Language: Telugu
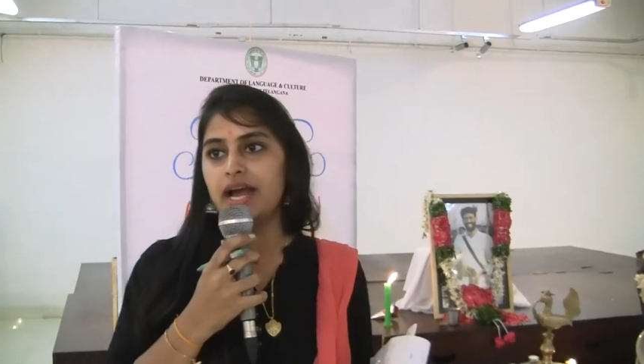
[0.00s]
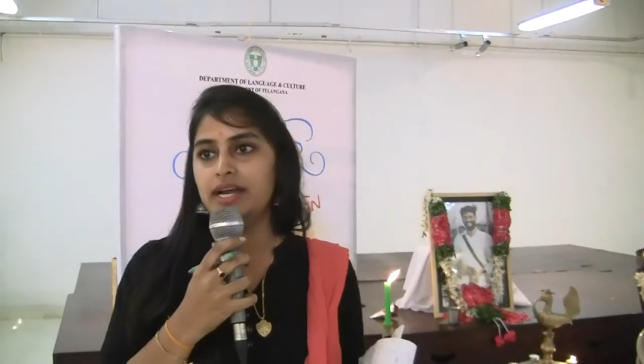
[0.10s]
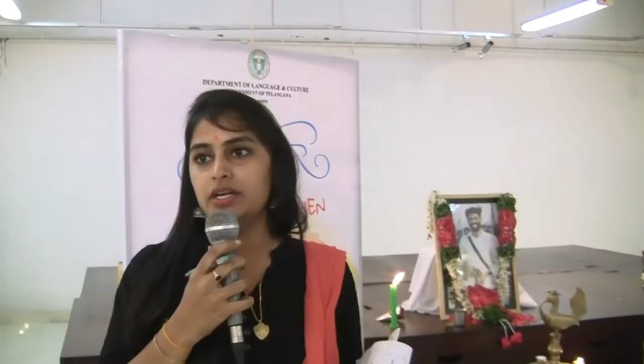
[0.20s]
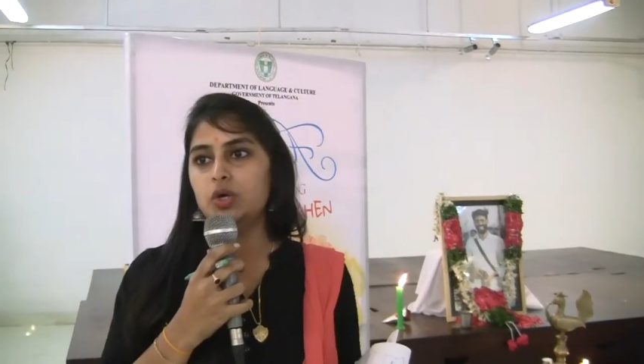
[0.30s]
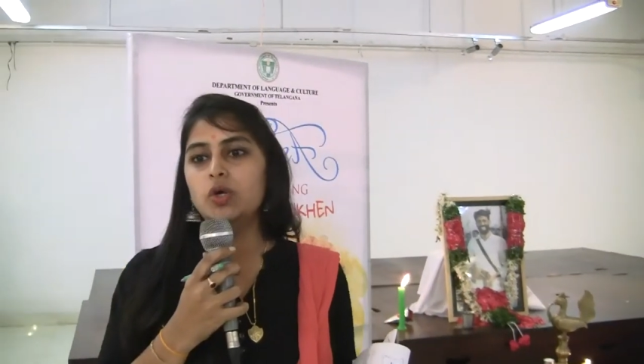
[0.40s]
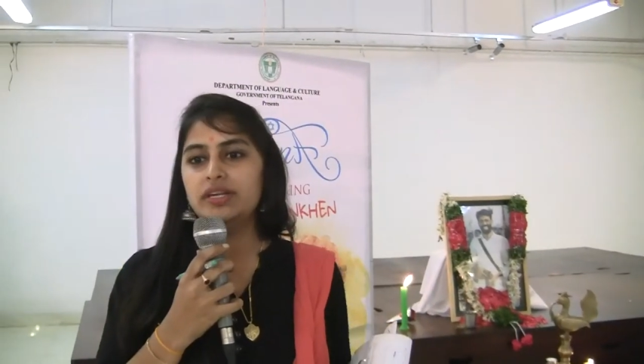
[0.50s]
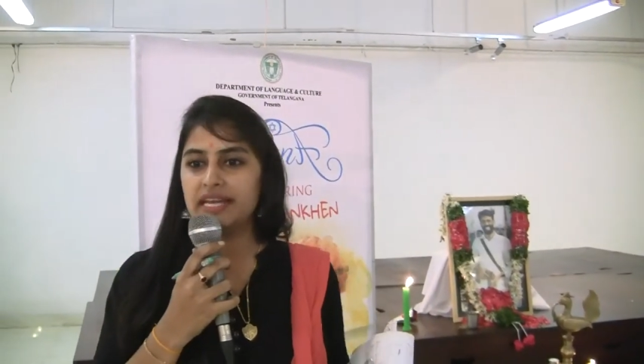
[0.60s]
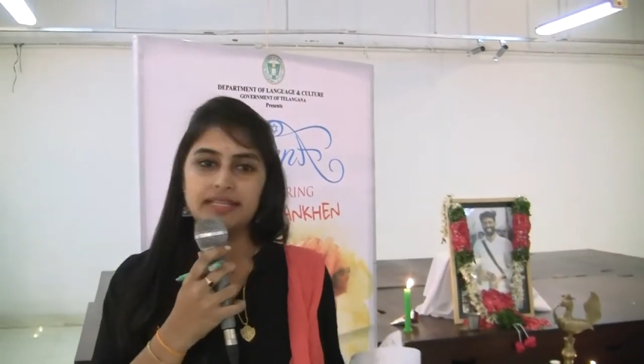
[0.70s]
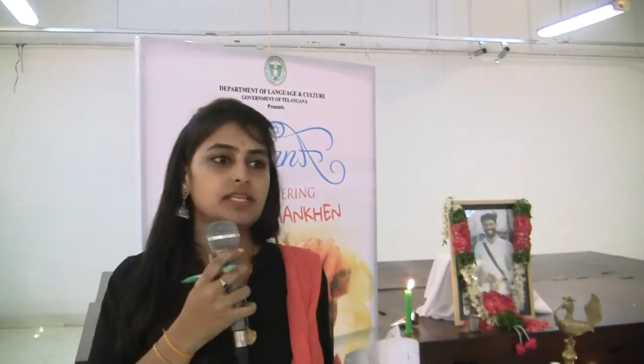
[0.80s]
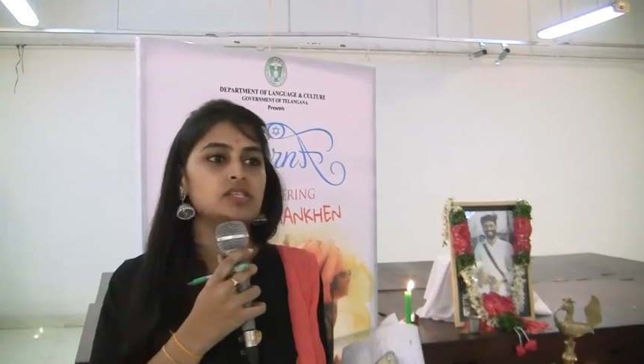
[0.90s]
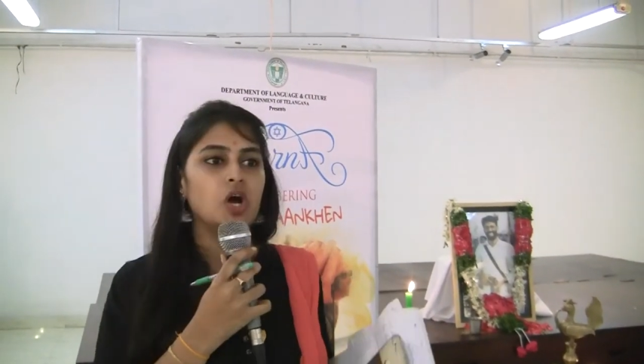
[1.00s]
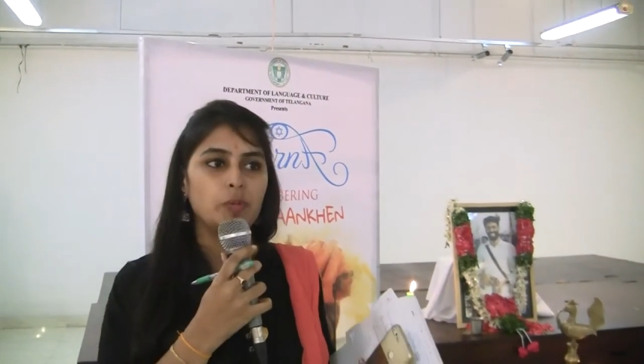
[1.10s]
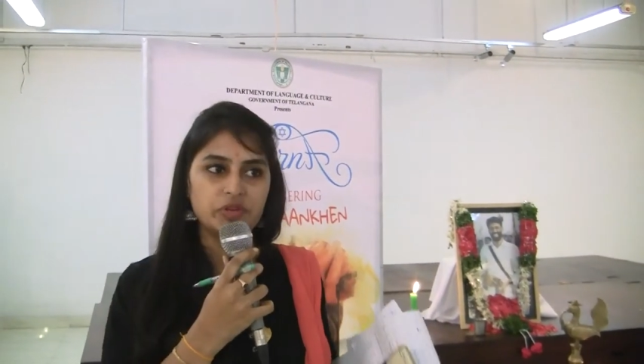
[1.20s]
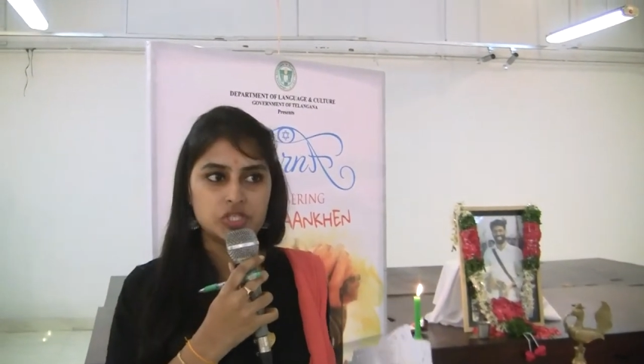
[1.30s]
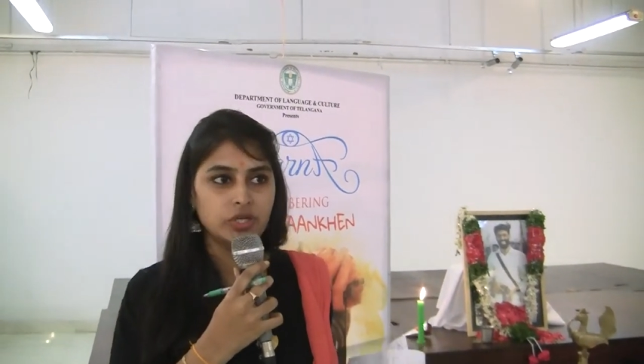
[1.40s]
అండ్ డోంట్ టేక్ దిస్
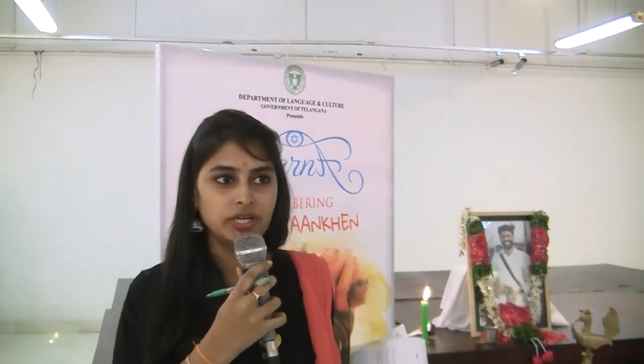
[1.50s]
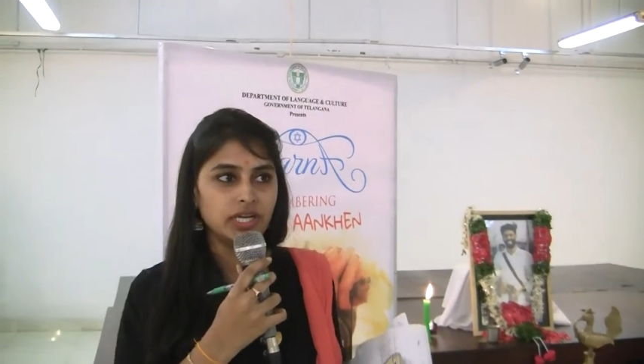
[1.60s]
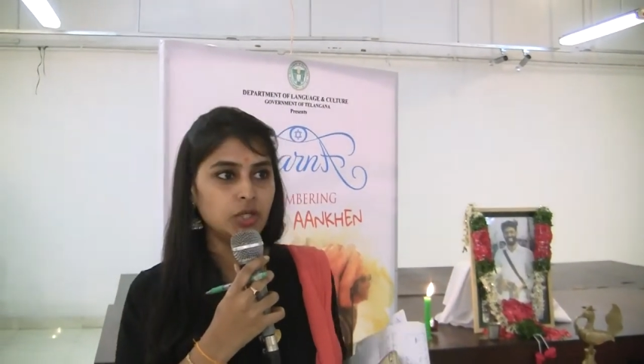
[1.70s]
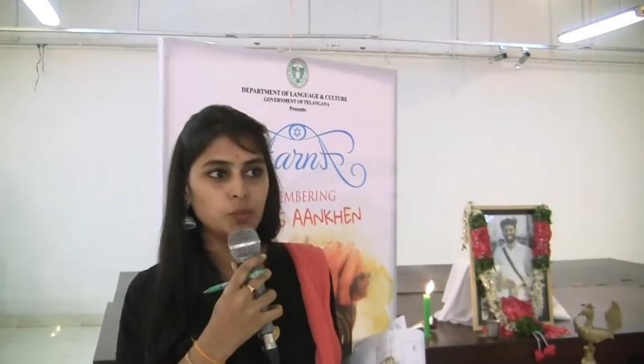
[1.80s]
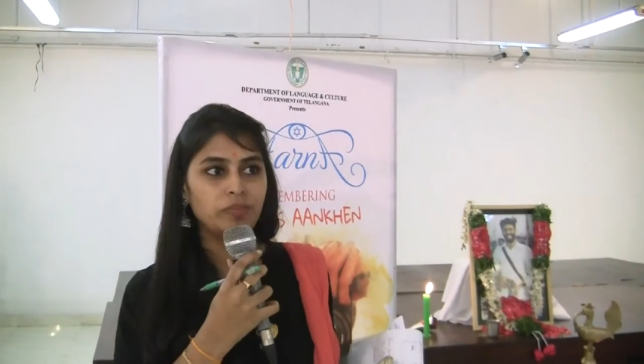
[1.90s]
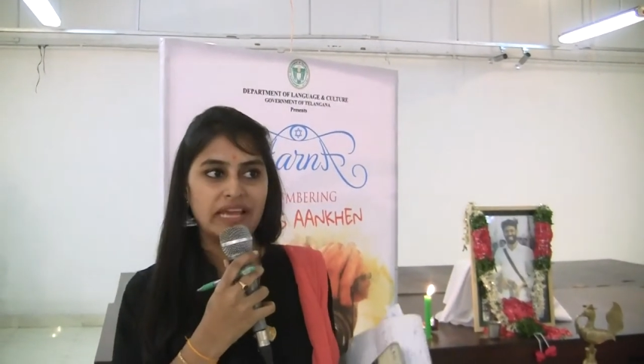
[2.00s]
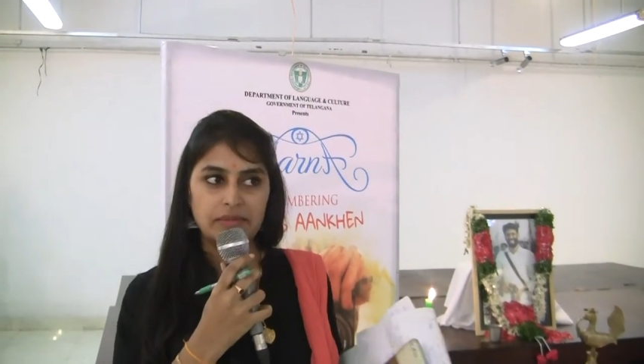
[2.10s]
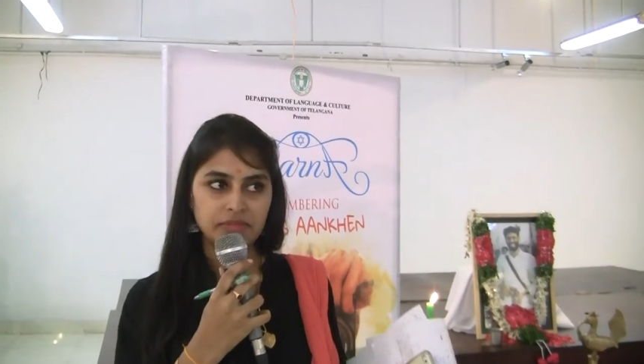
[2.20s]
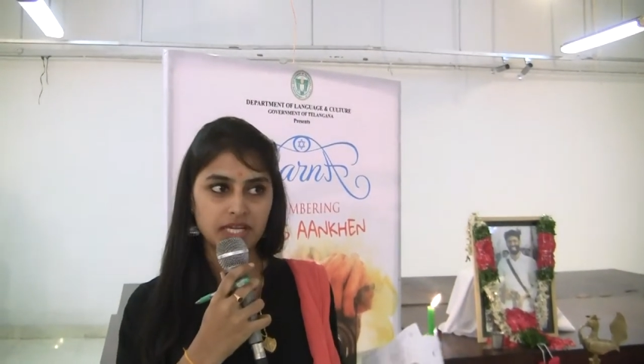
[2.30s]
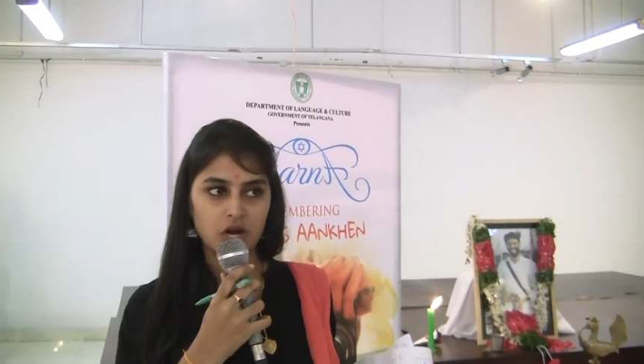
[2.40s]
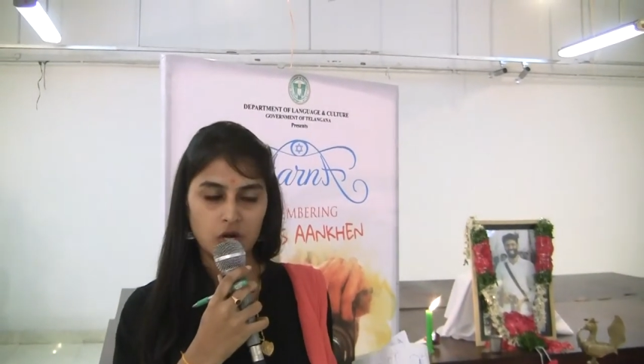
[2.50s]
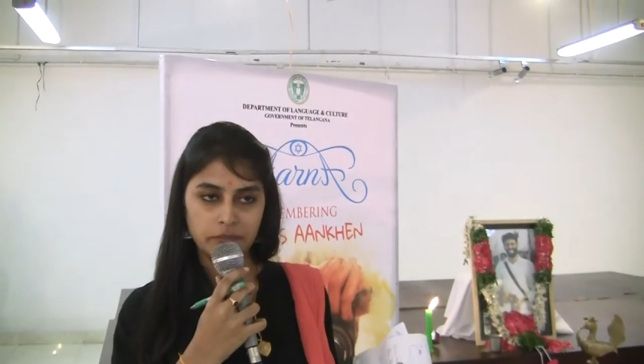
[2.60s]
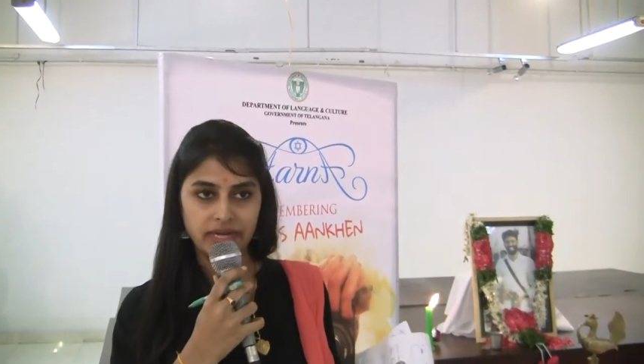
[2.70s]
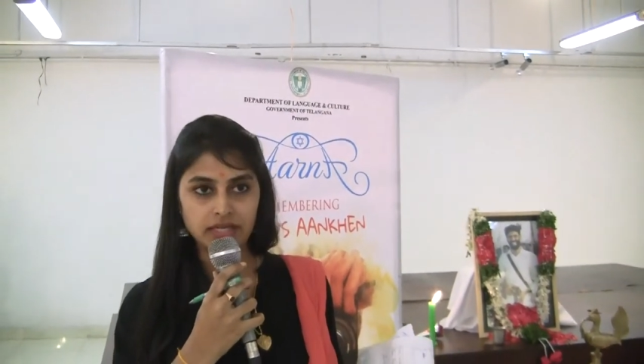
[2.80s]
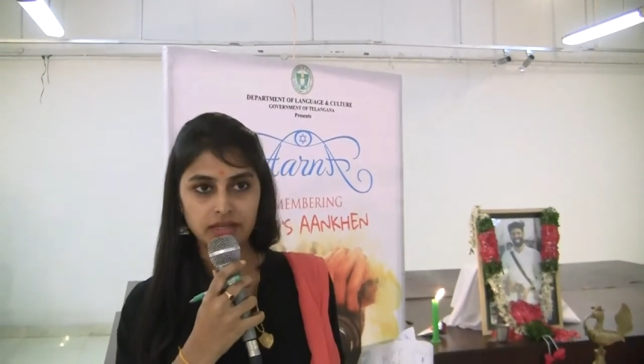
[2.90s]
ఆపర్చునిటీ టు బ్లేమ్ ది
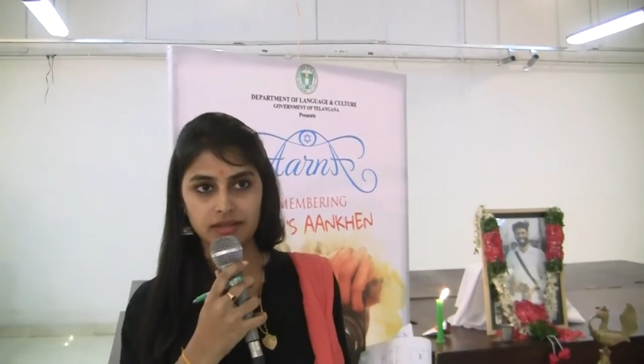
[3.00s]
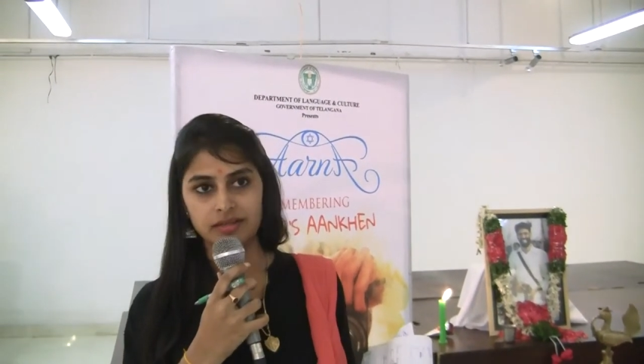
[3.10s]
గవర్నమెంట్